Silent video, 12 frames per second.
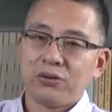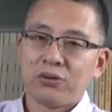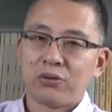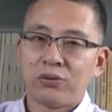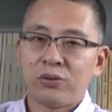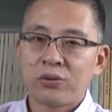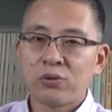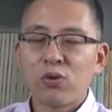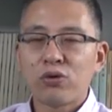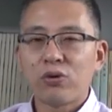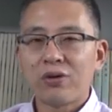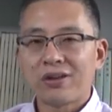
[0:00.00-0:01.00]
有
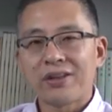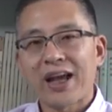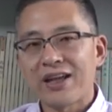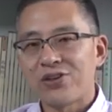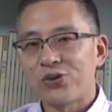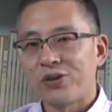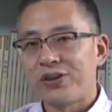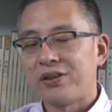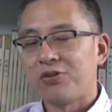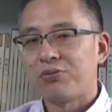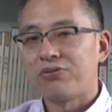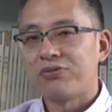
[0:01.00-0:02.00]
过多的探索
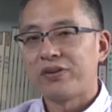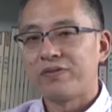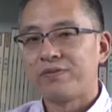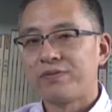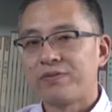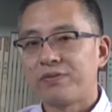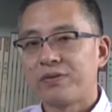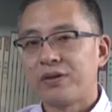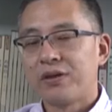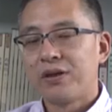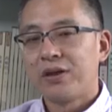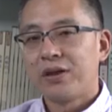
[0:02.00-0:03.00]
性的部分，
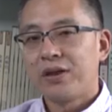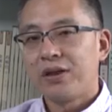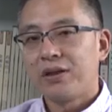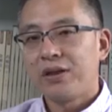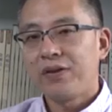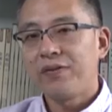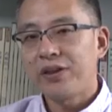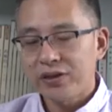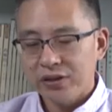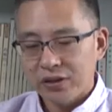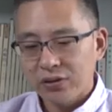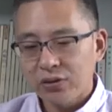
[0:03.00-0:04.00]
因为
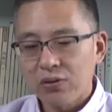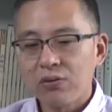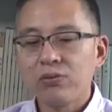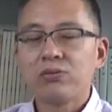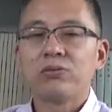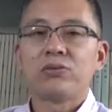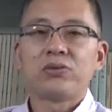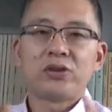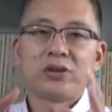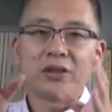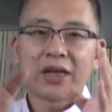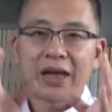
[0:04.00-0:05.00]
行动
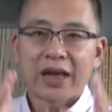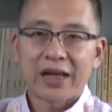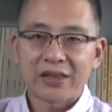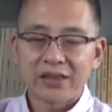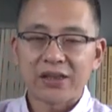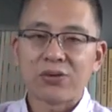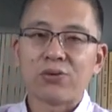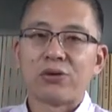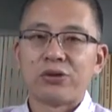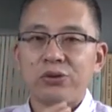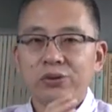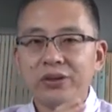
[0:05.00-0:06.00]
是带来结
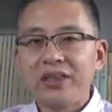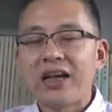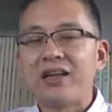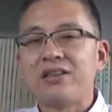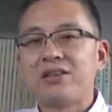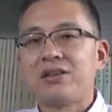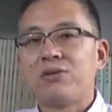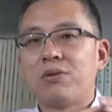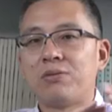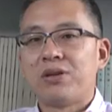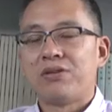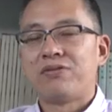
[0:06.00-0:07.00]
果去验证
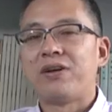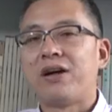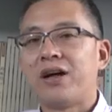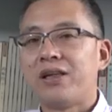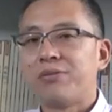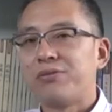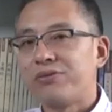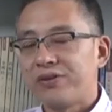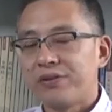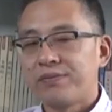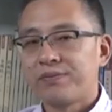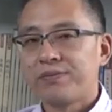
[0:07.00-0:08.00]
我们的方案的部分。